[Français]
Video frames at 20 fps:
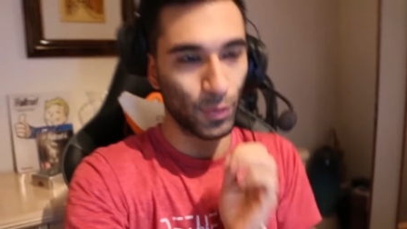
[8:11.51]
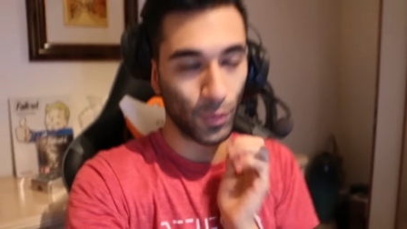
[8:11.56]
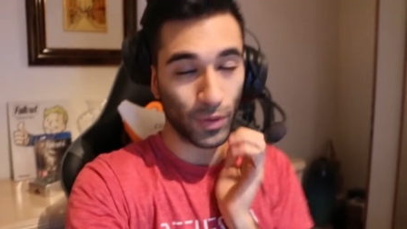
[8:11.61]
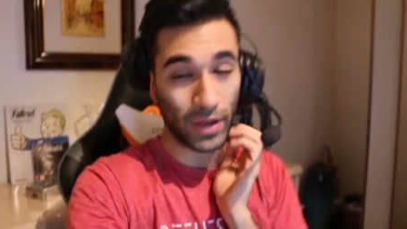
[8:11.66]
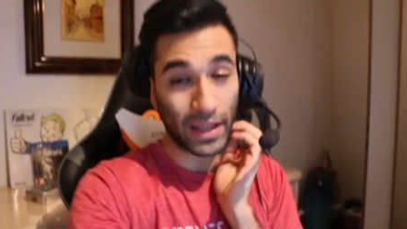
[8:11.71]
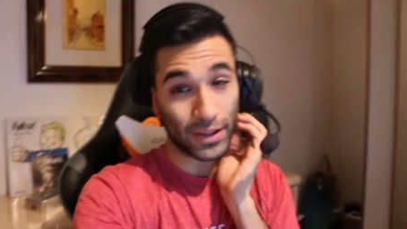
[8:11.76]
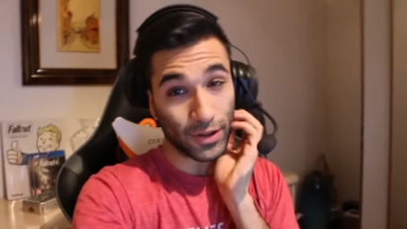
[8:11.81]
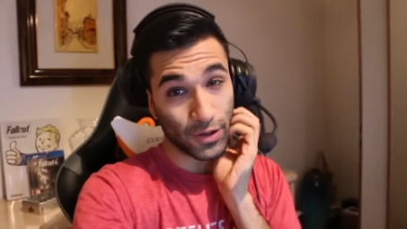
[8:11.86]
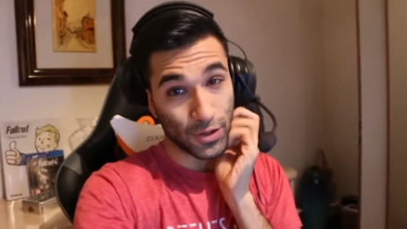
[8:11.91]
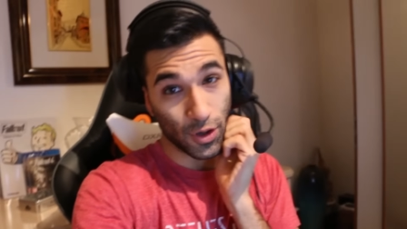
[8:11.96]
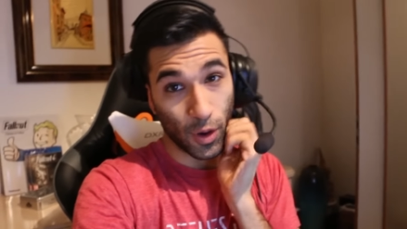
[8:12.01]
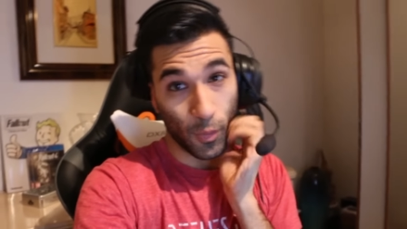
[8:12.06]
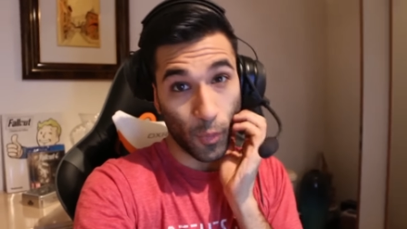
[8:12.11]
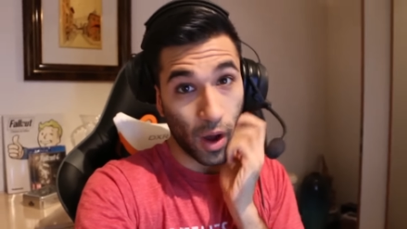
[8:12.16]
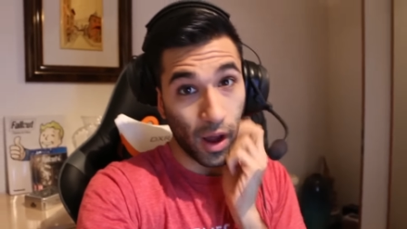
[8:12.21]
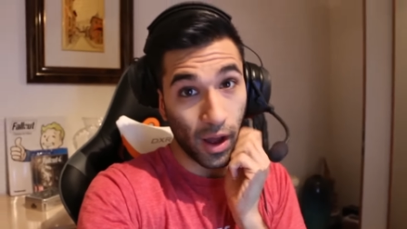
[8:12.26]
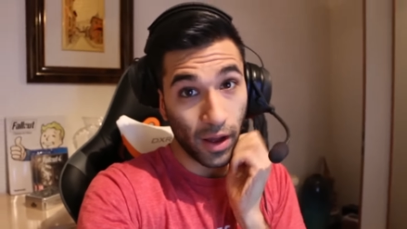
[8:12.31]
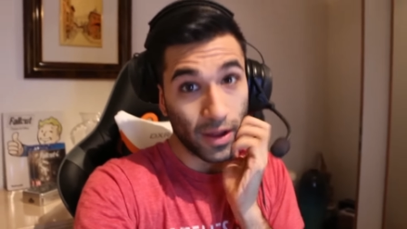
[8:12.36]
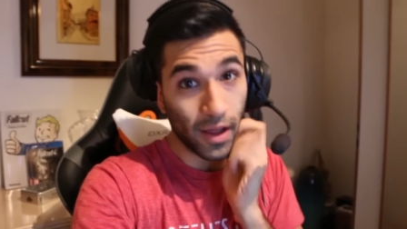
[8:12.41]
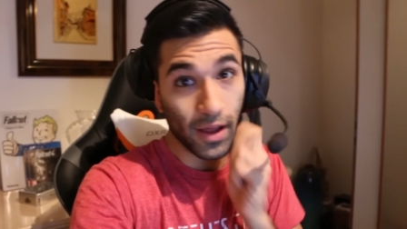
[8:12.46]
tout le monde attend sur
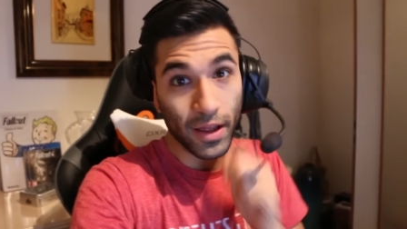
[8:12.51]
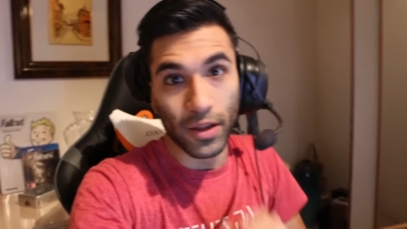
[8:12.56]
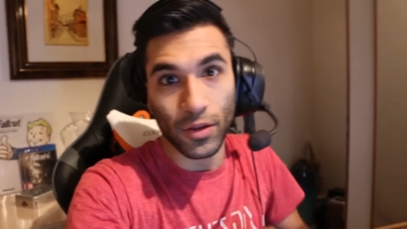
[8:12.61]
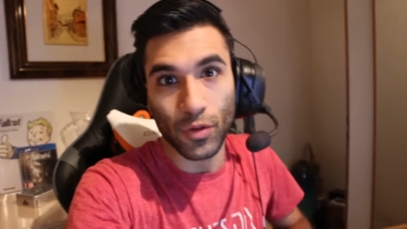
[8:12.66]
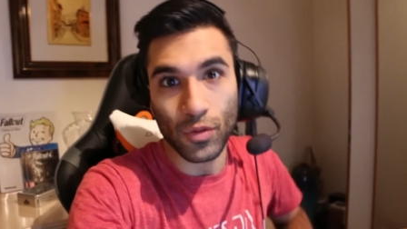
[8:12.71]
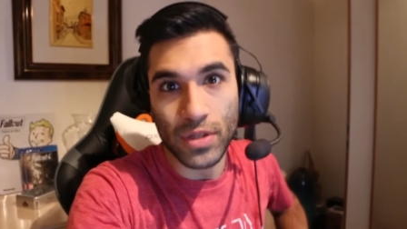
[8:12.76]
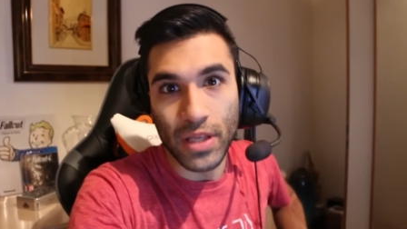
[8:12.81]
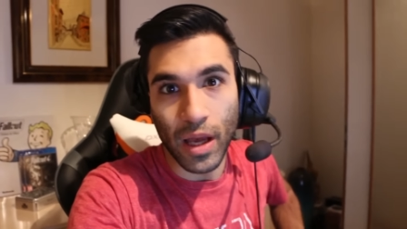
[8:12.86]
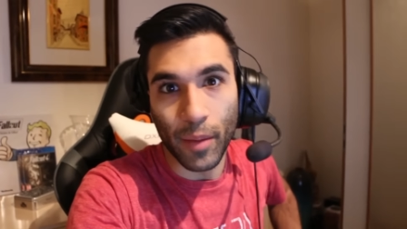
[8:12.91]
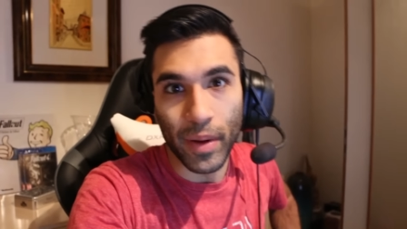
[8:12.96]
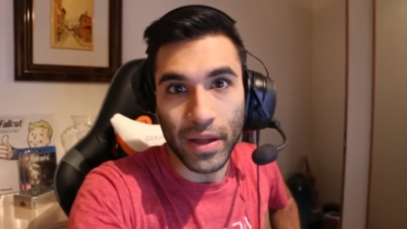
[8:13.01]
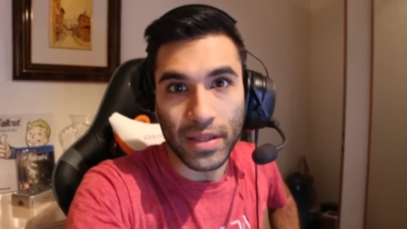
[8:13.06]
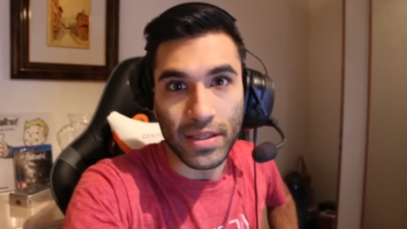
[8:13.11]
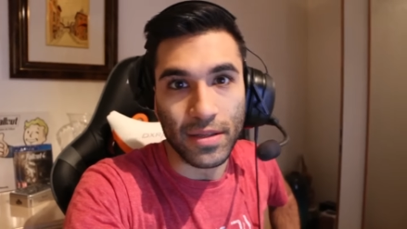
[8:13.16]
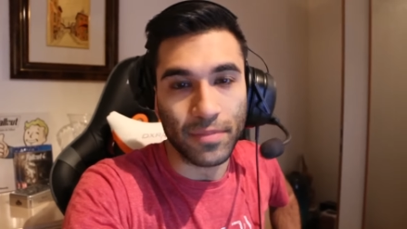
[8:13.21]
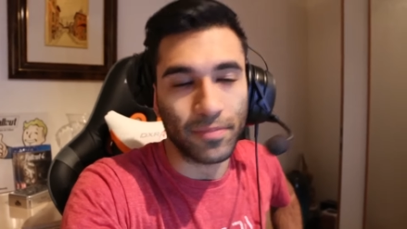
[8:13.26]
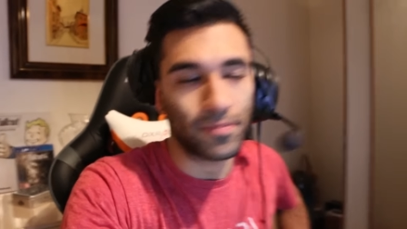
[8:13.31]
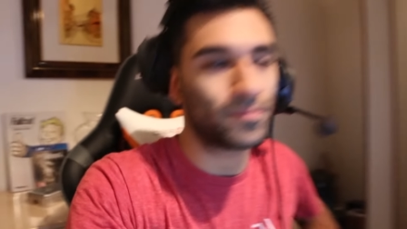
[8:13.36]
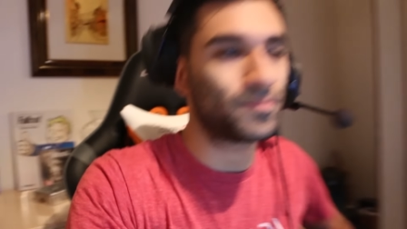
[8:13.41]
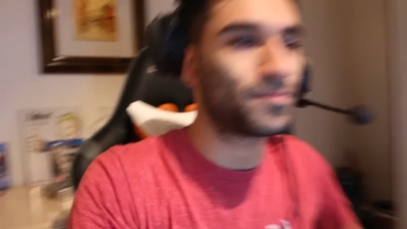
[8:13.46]
moi, donc c'est
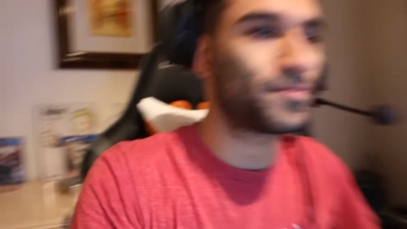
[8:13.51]
reparti.